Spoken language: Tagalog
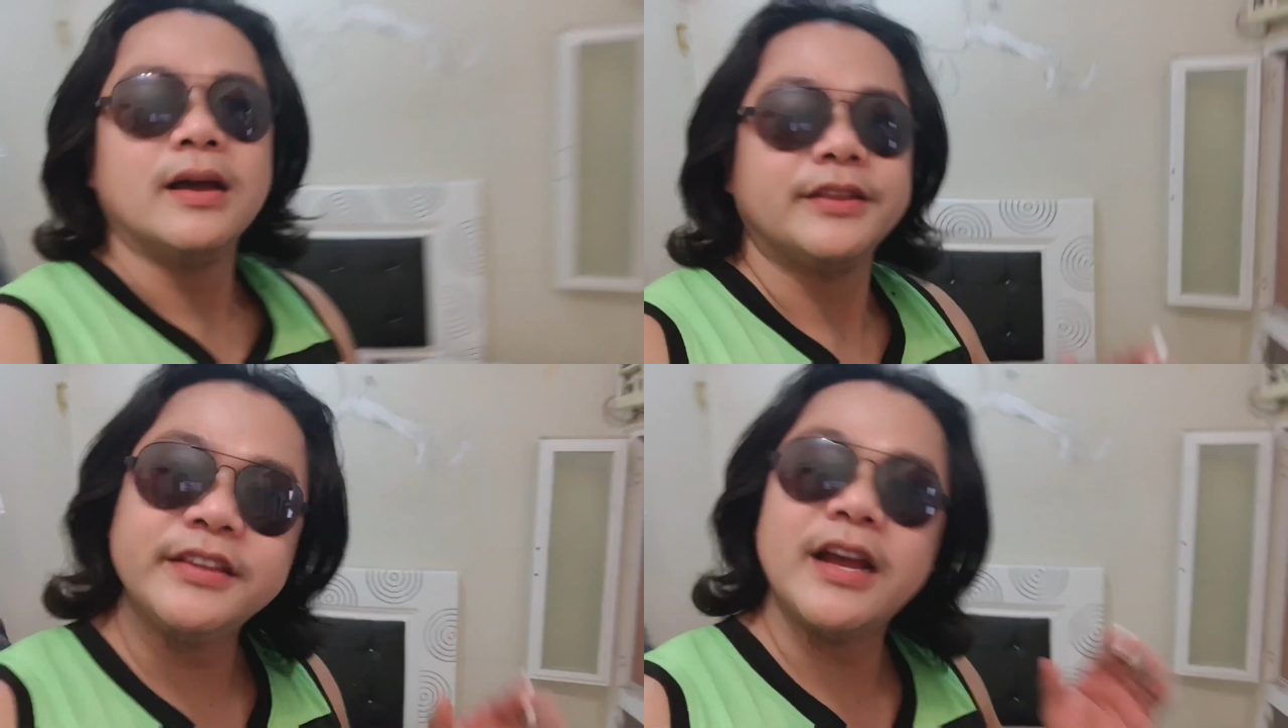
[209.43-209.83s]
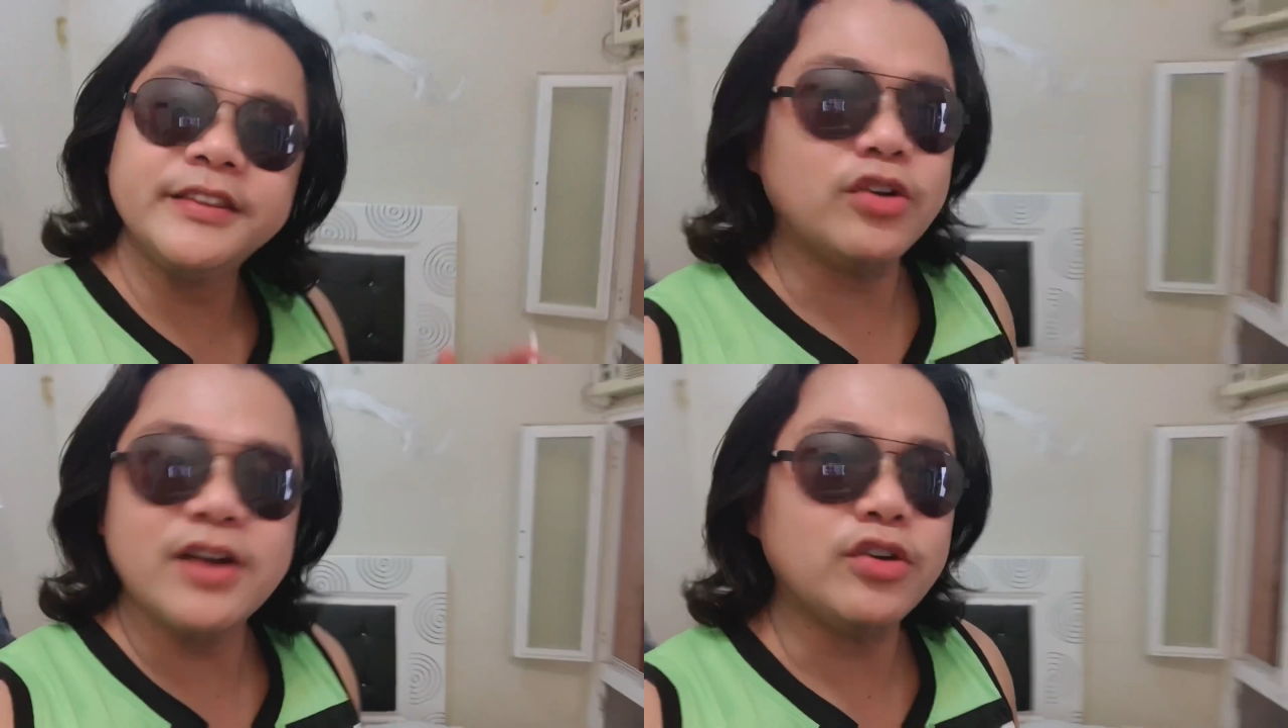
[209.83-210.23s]

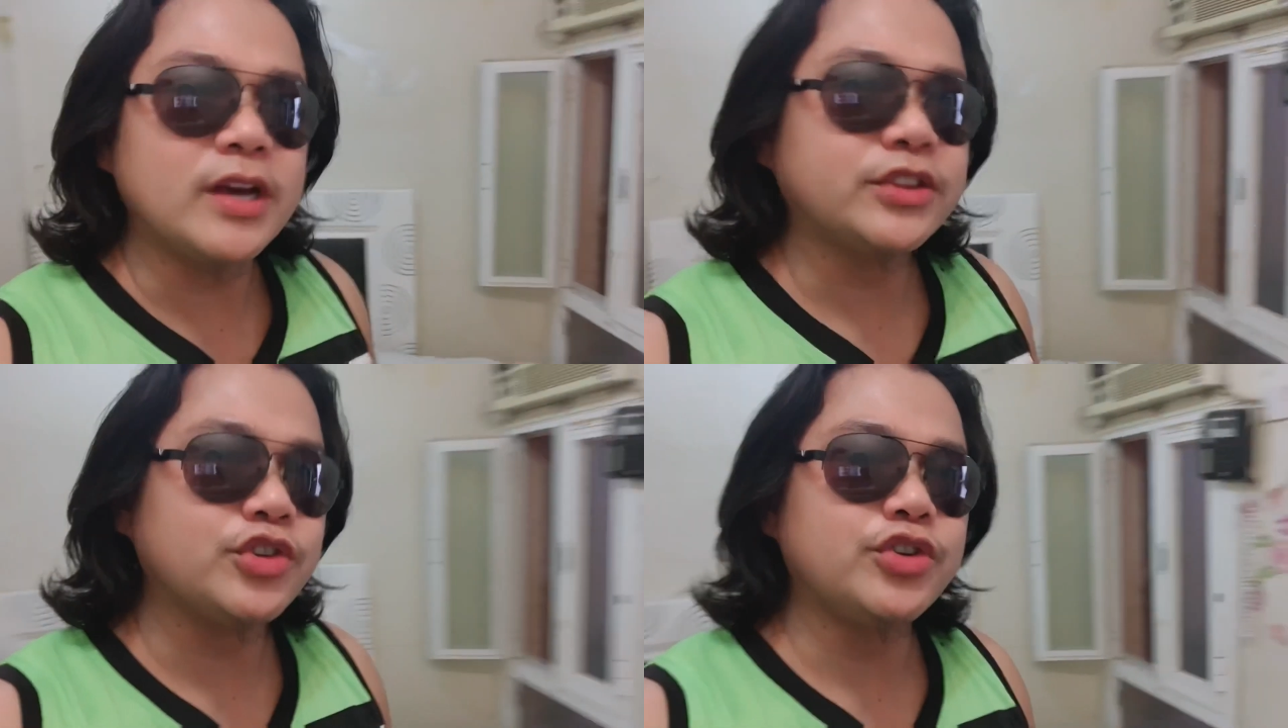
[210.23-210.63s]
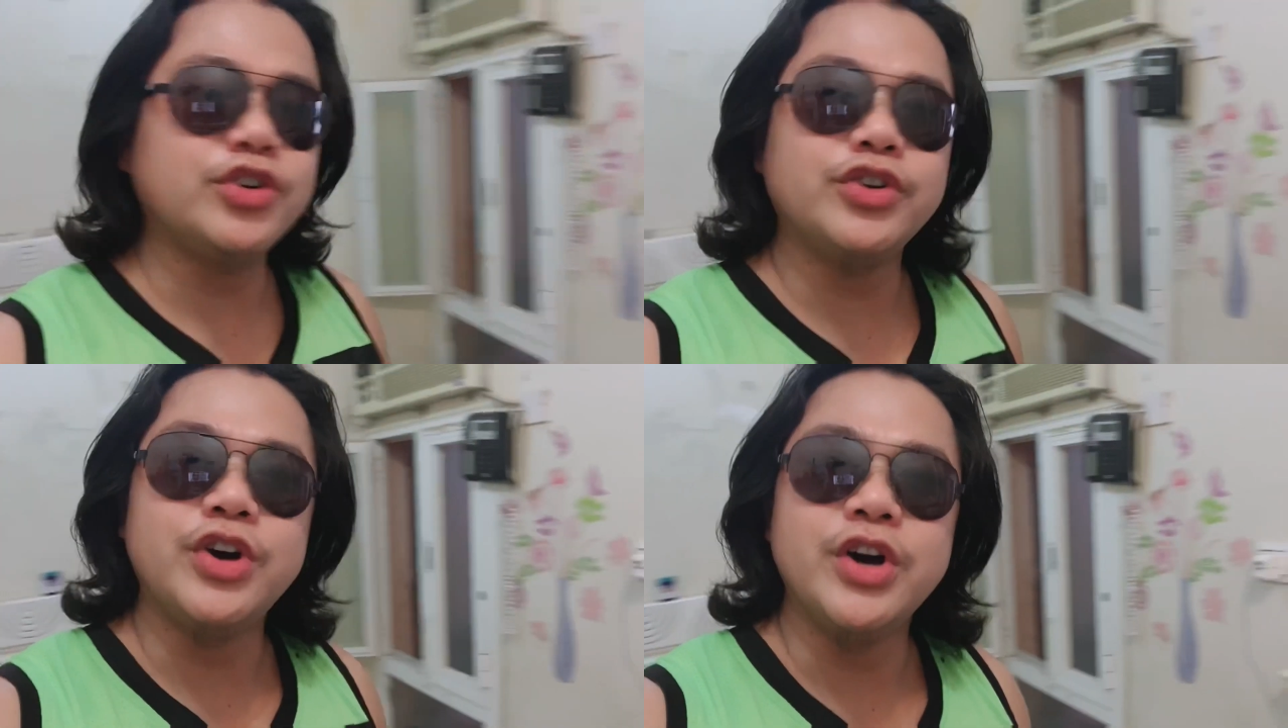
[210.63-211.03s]
dagdag ko lang
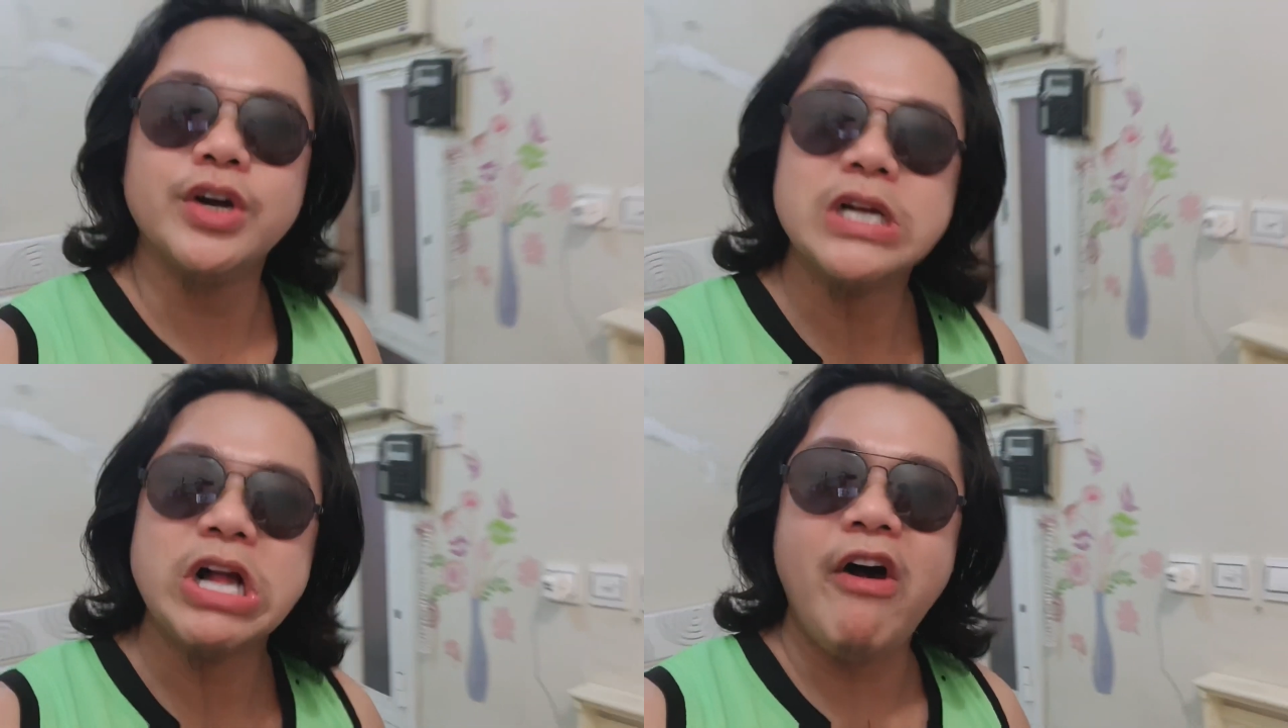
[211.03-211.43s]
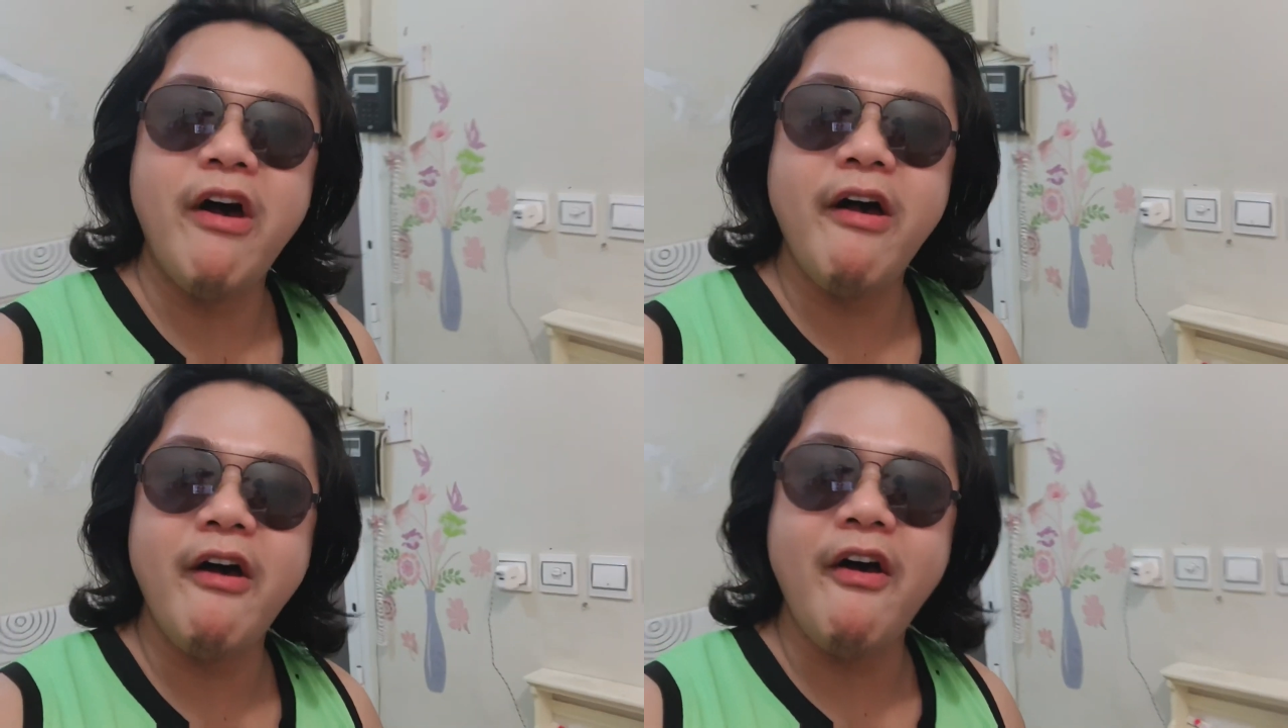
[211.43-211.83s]
to
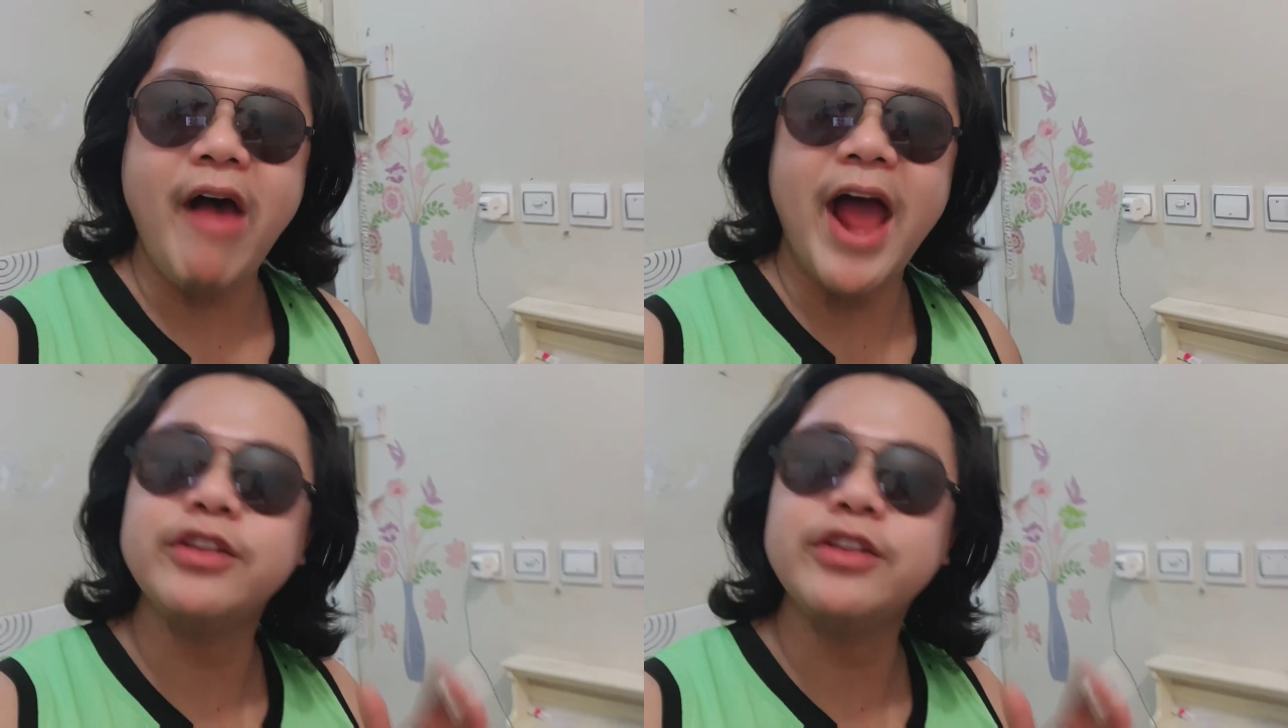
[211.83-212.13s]
uh,